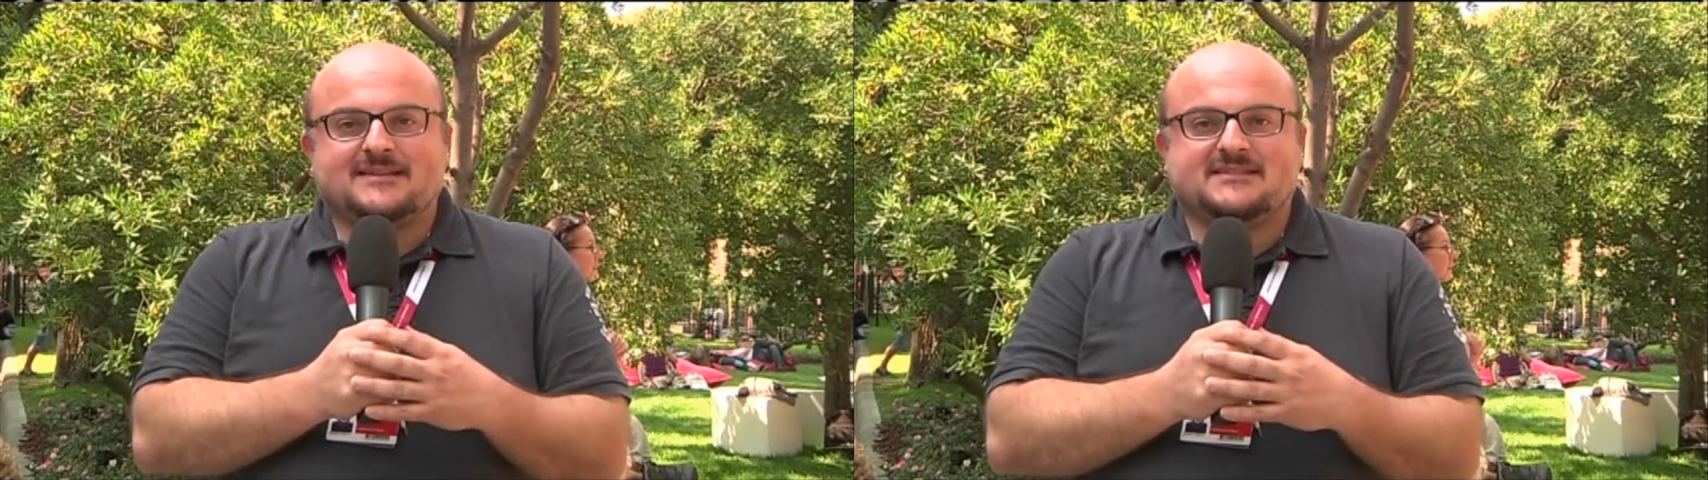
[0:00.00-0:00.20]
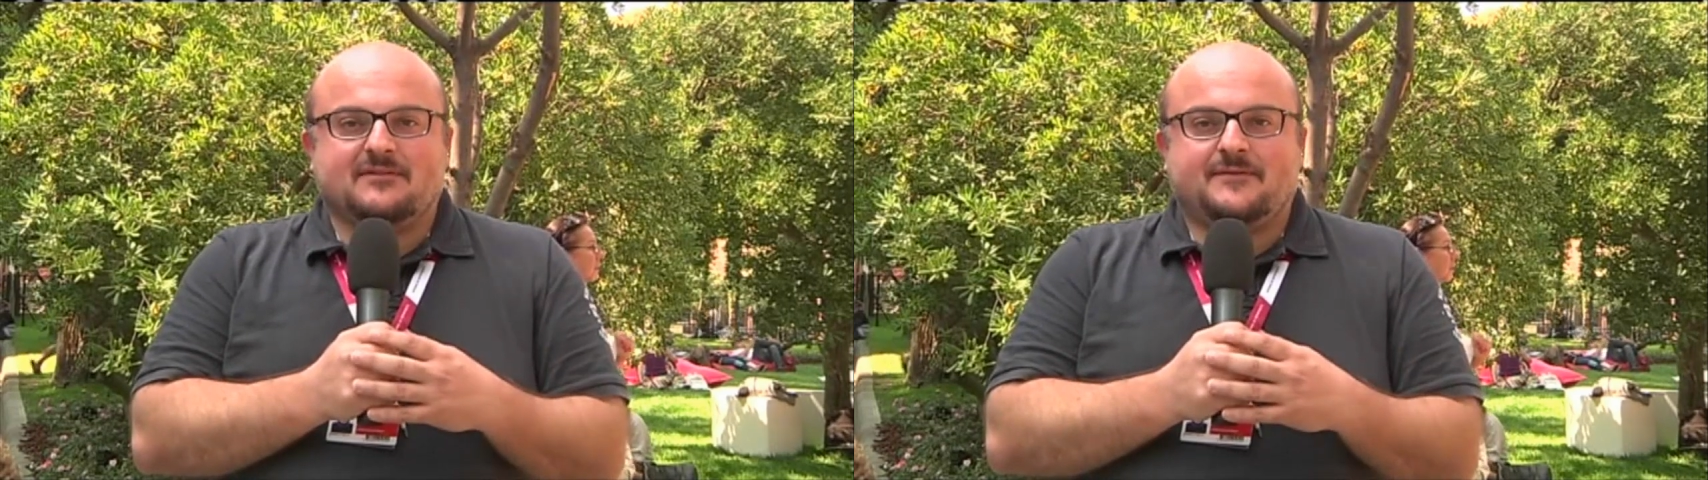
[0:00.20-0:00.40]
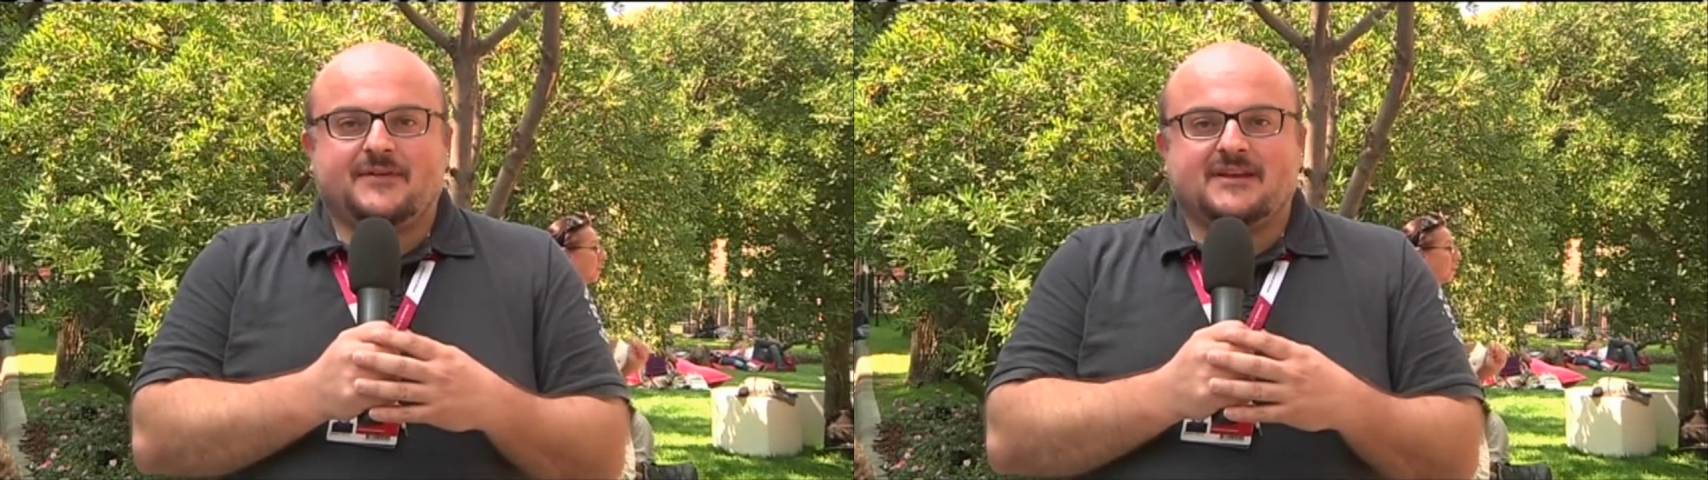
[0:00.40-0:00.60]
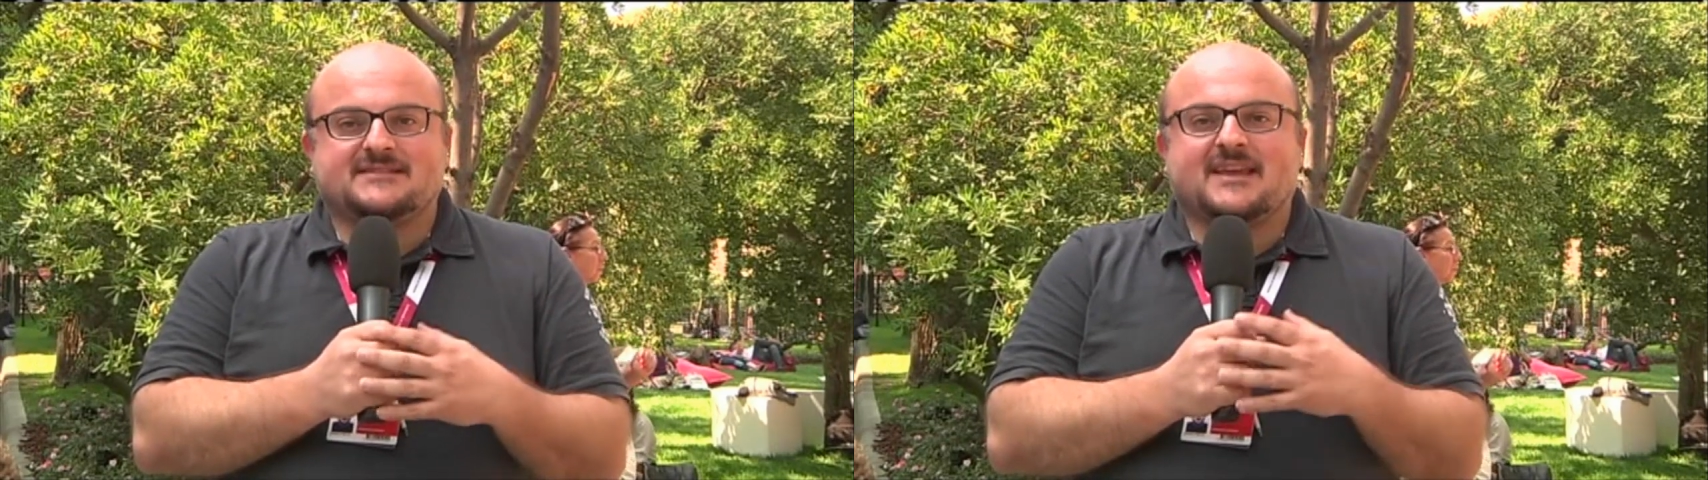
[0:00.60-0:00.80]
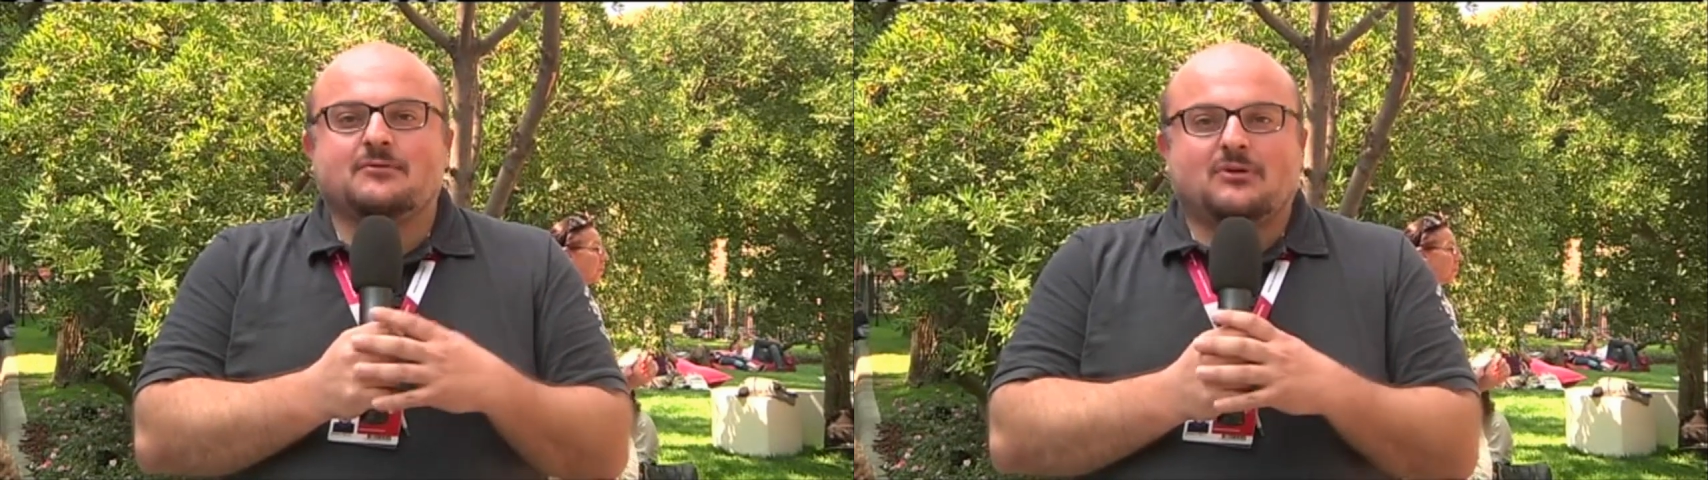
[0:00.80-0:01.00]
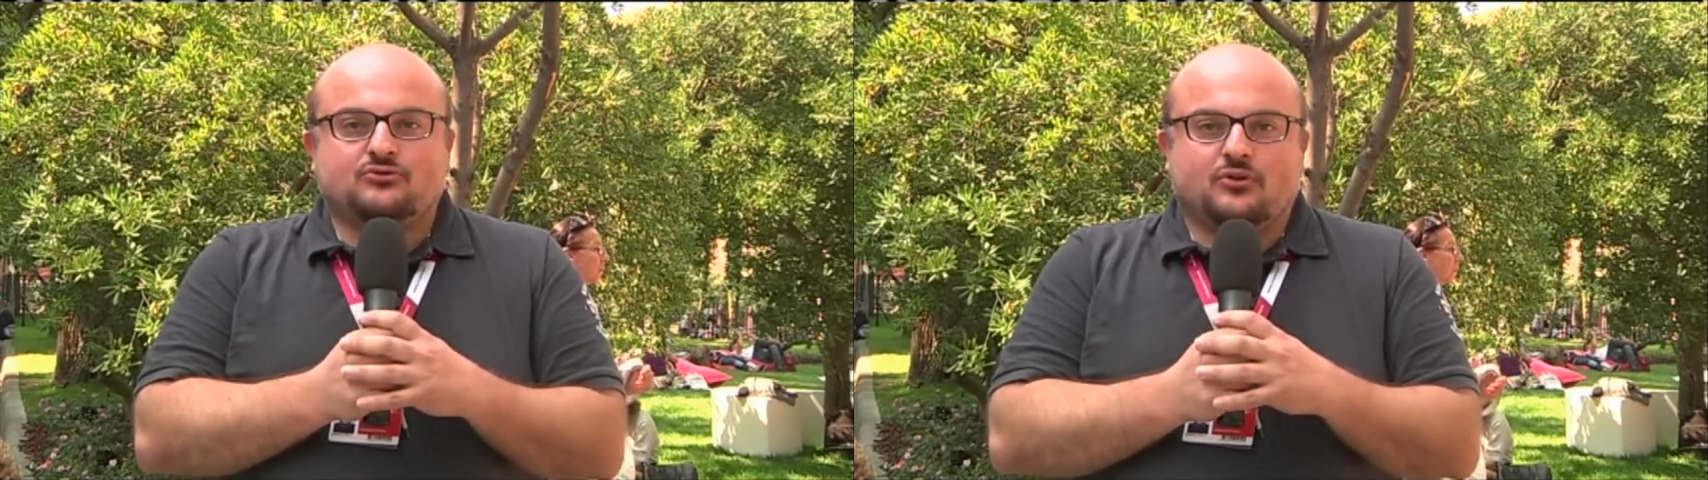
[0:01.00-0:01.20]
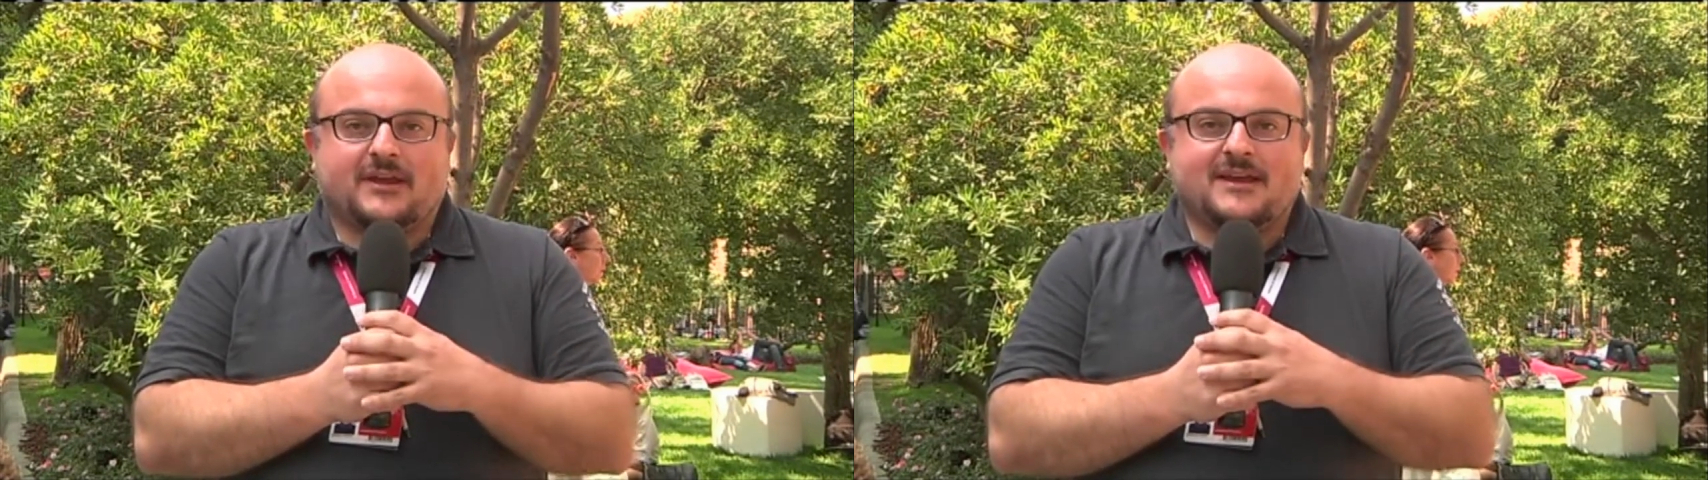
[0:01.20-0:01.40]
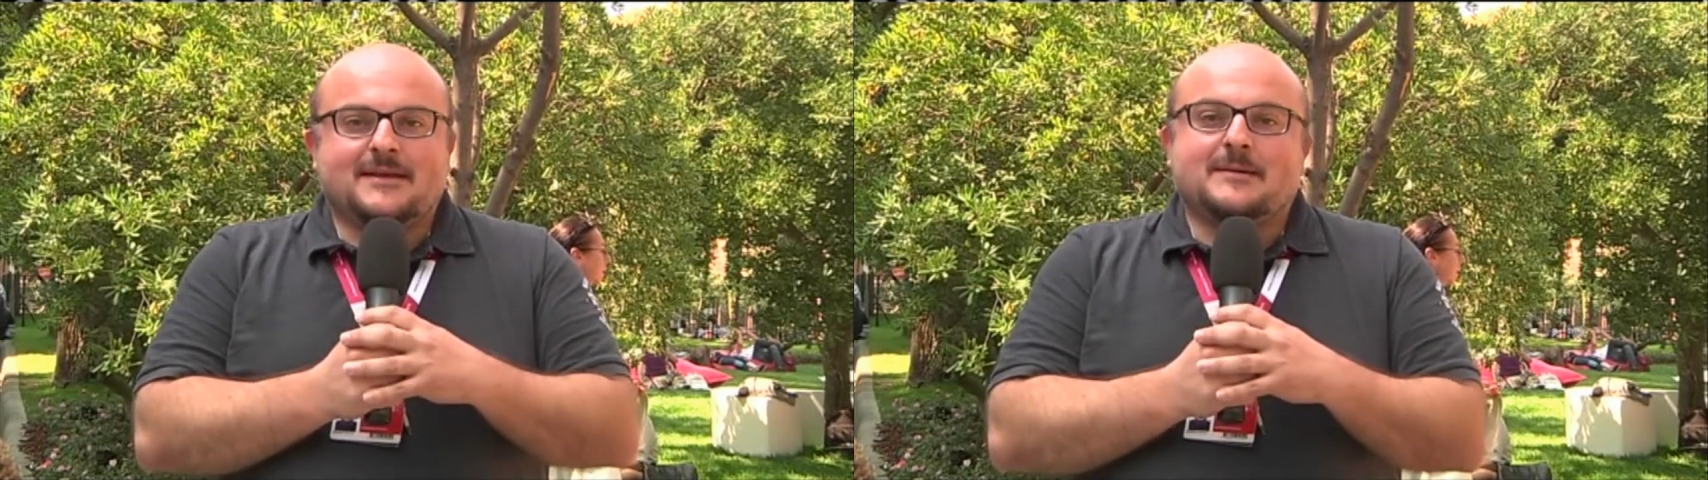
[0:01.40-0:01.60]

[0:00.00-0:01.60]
Stephen Frears che è un autore